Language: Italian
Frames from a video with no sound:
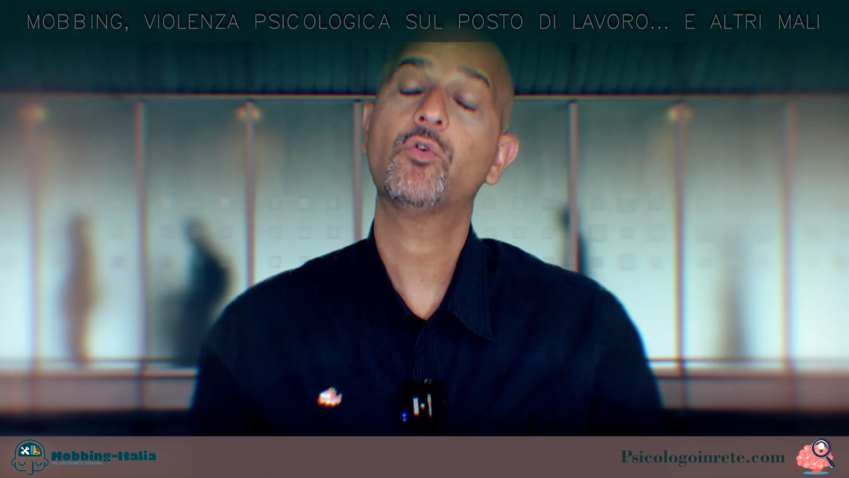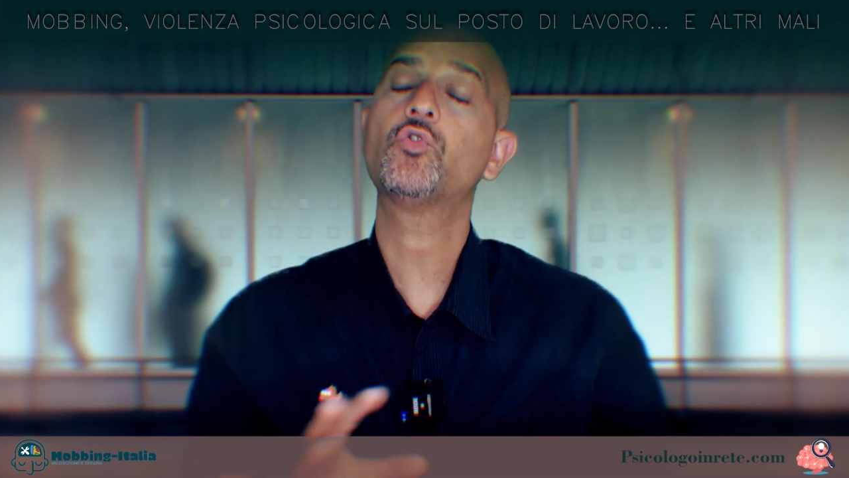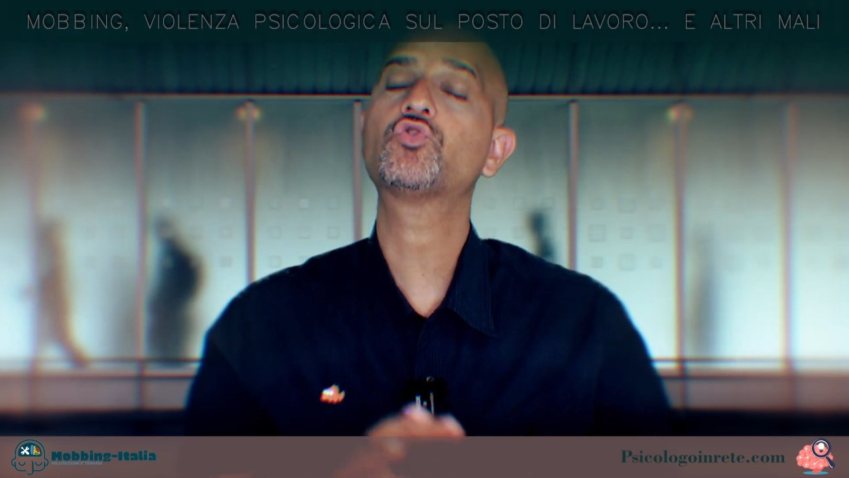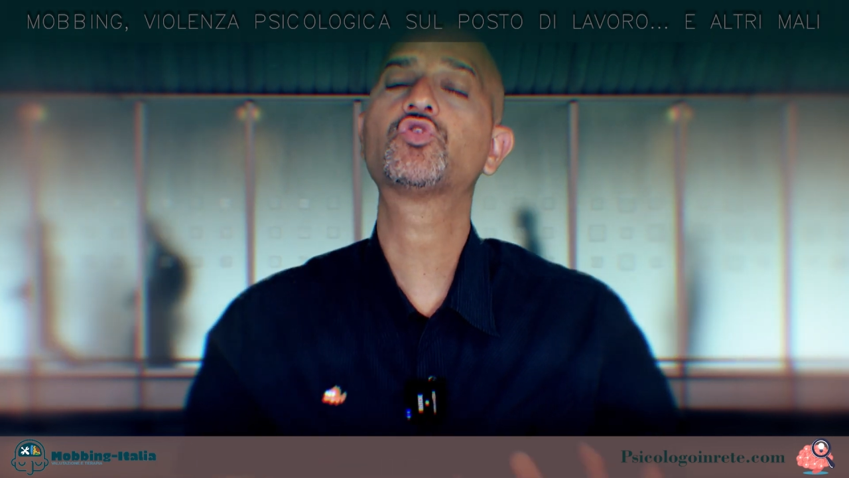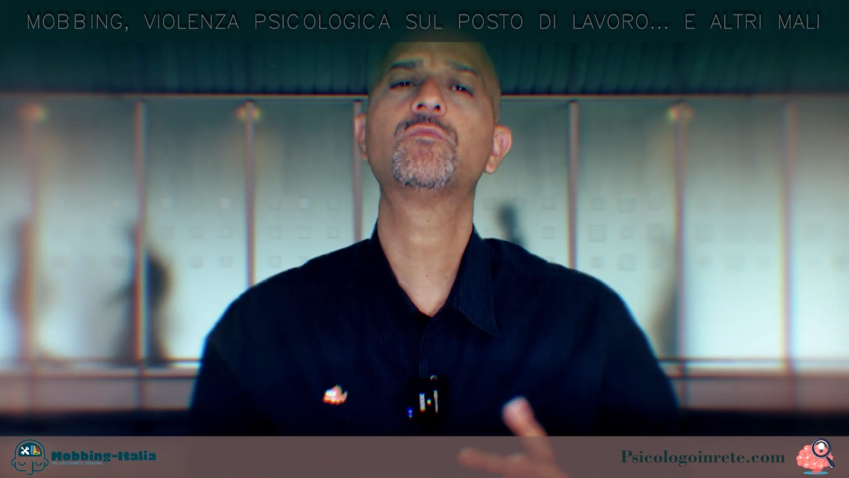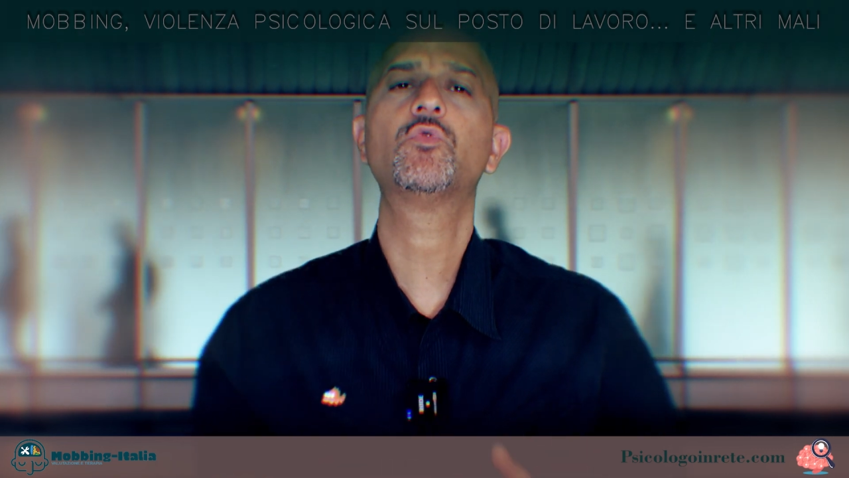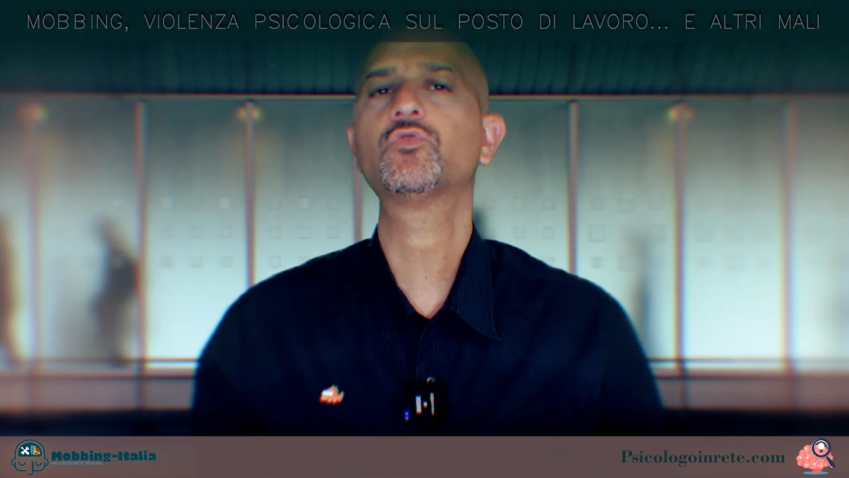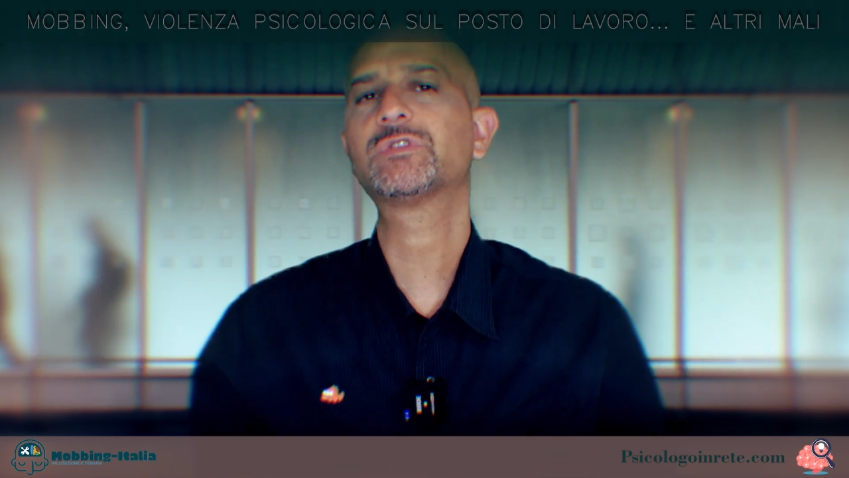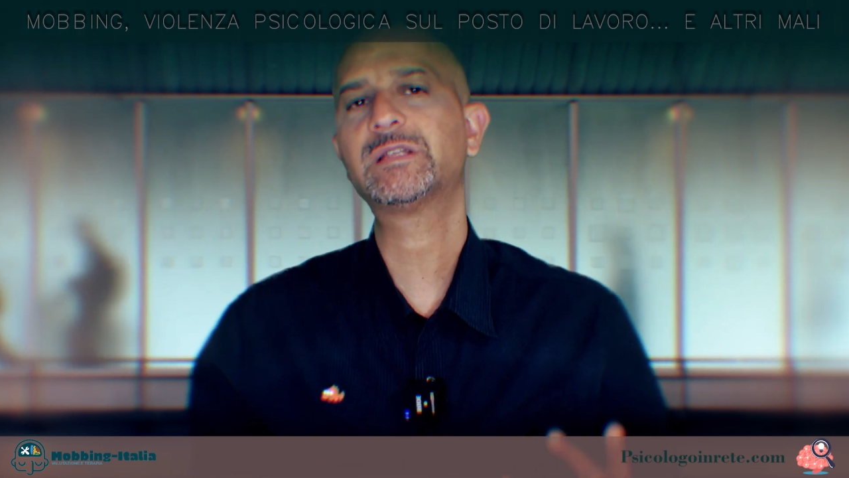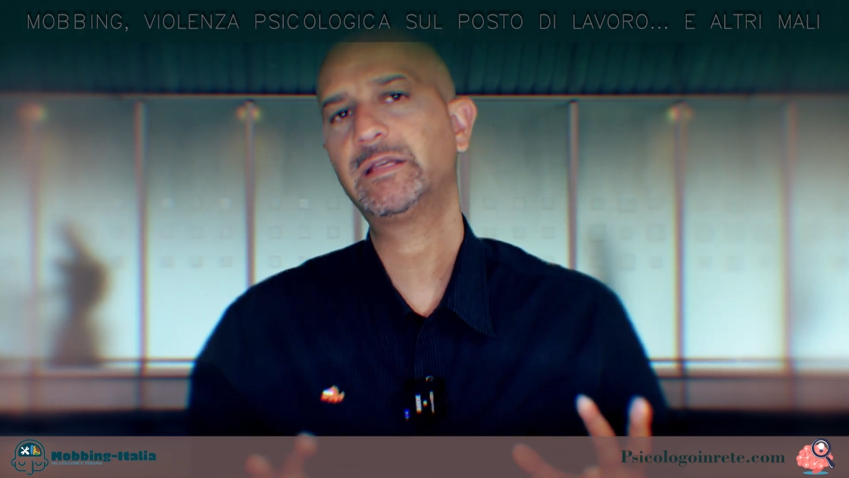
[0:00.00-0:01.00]

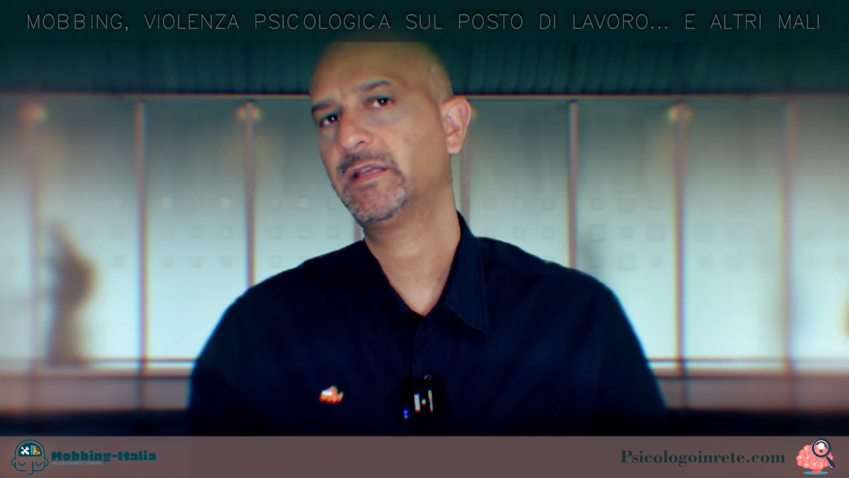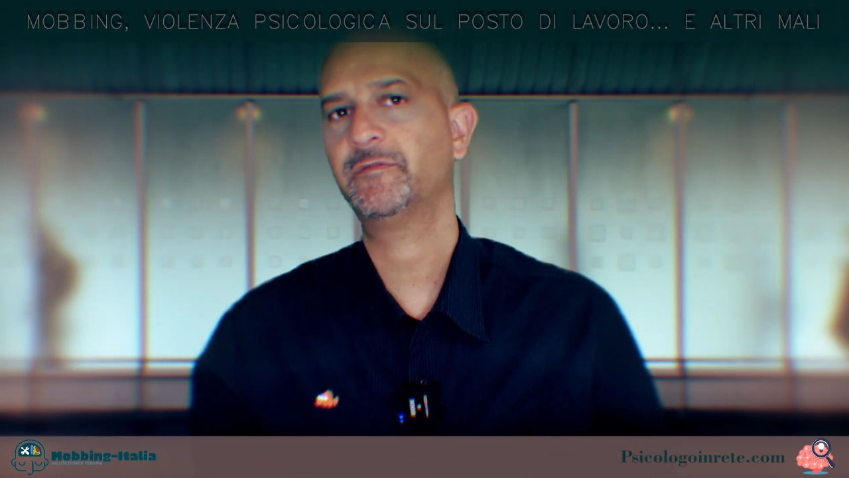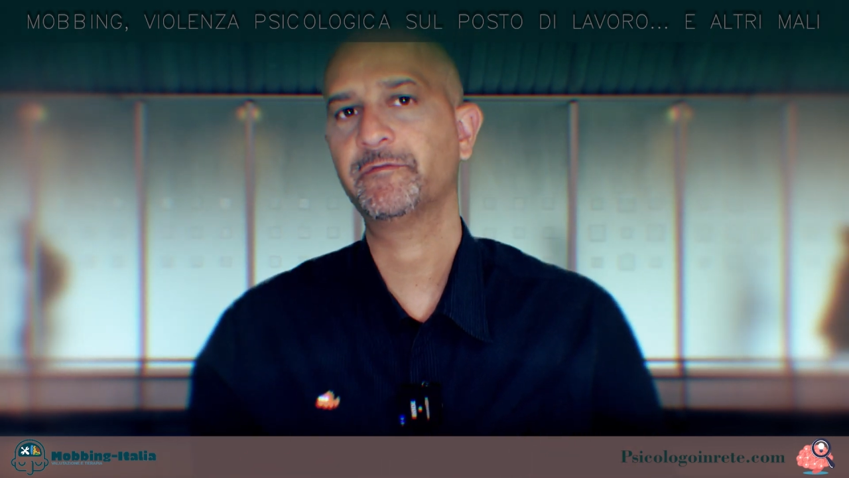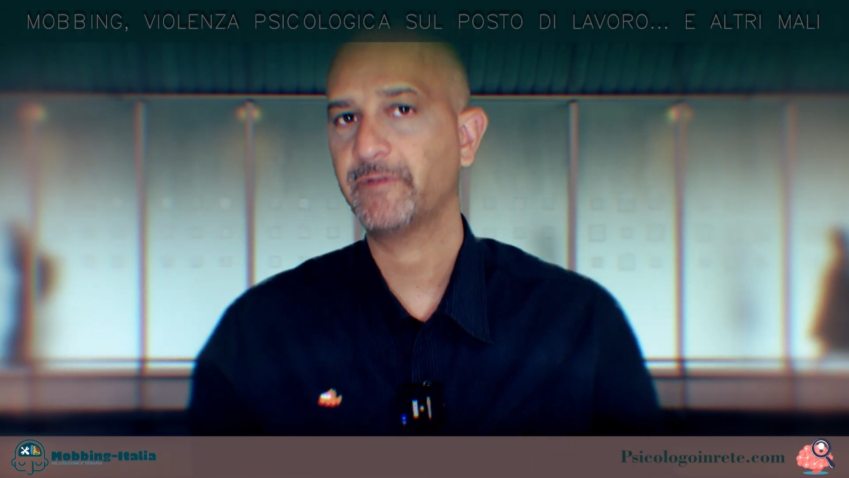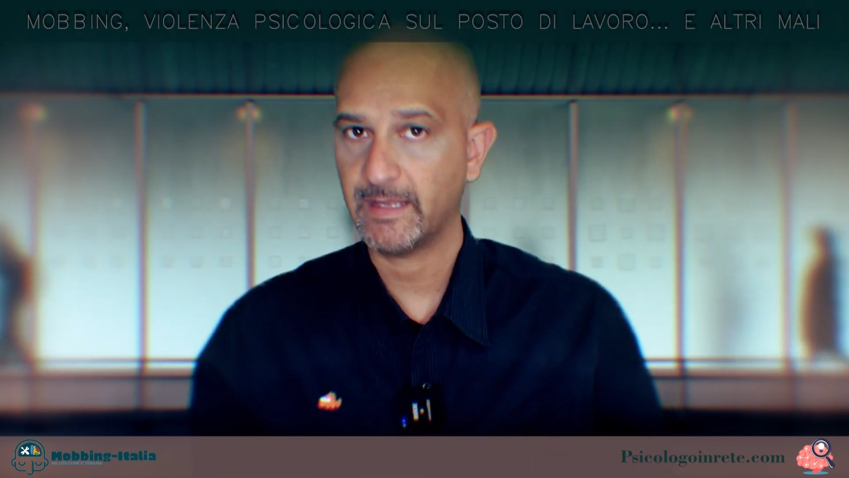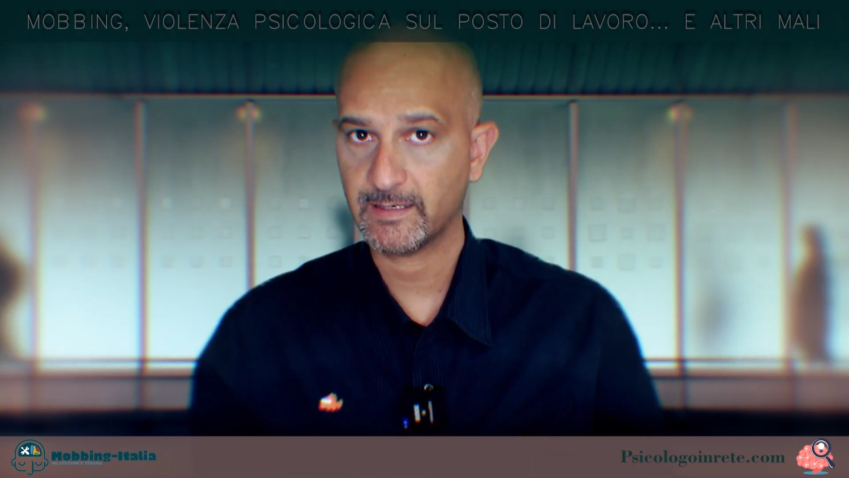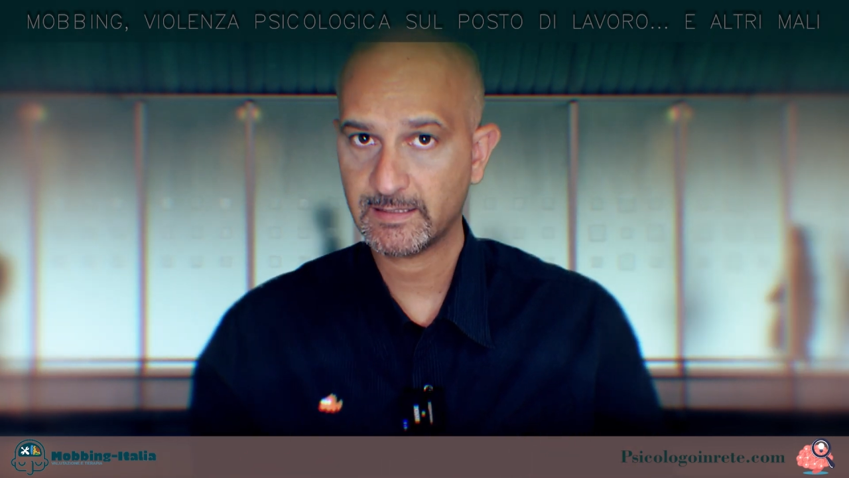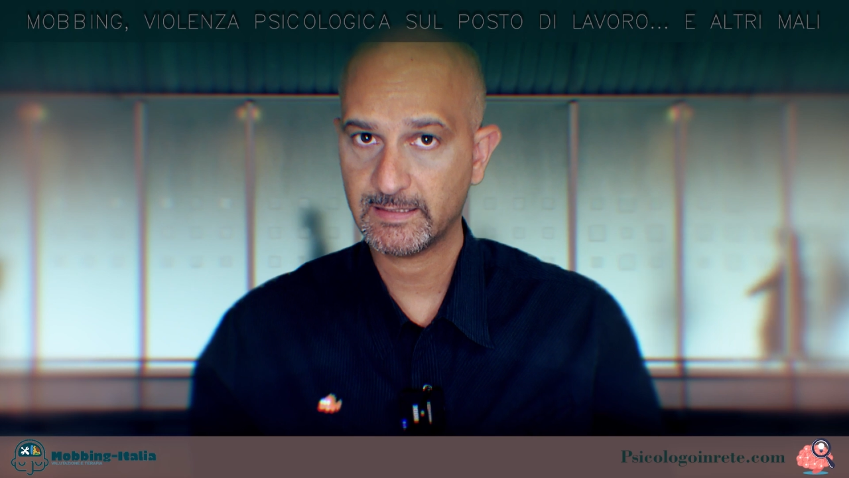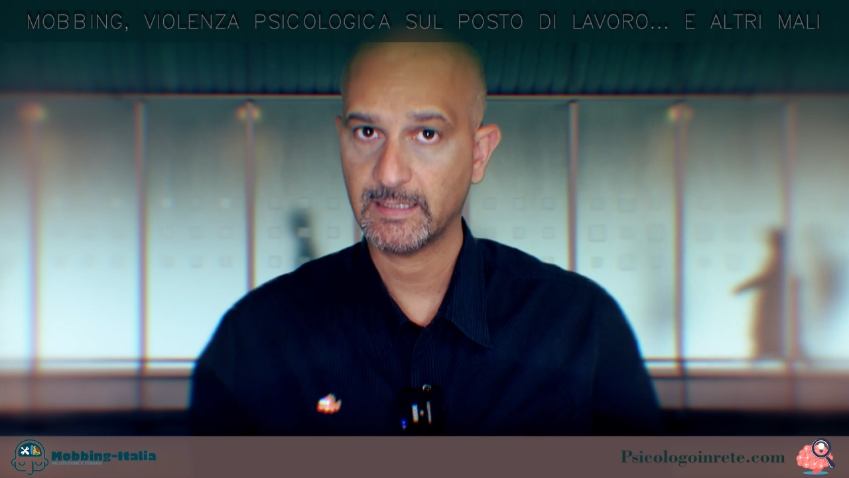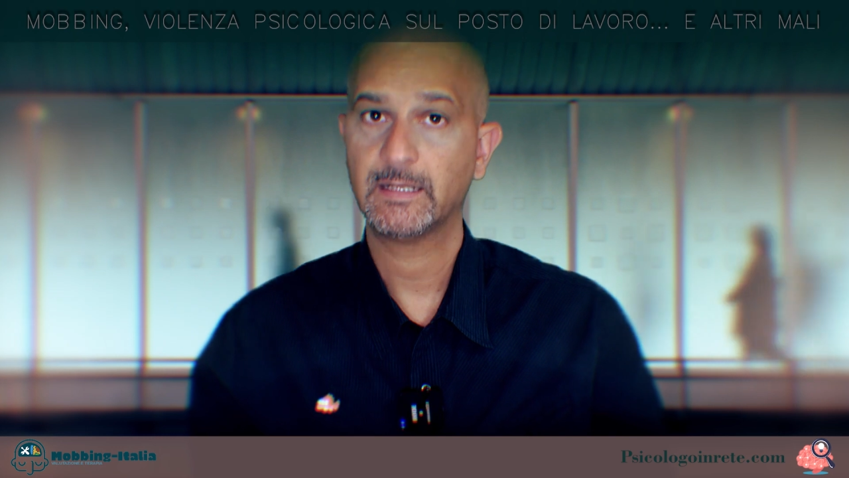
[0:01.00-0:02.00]
Osmosi
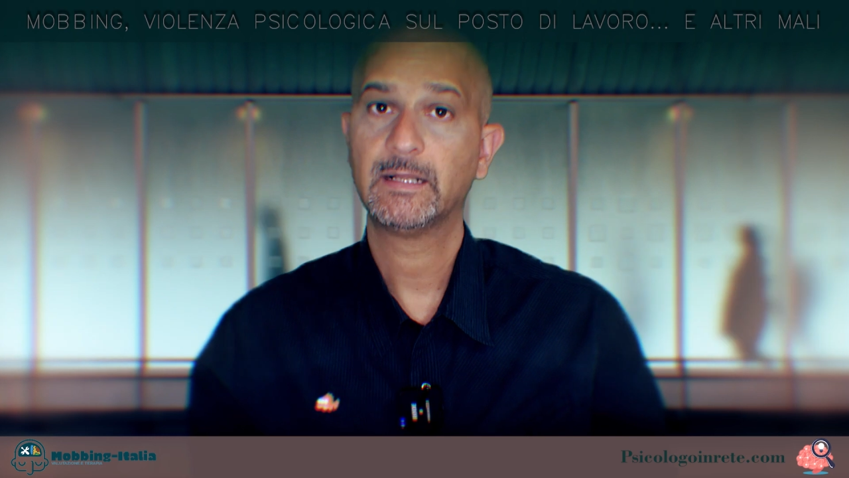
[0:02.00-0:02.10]
inversa.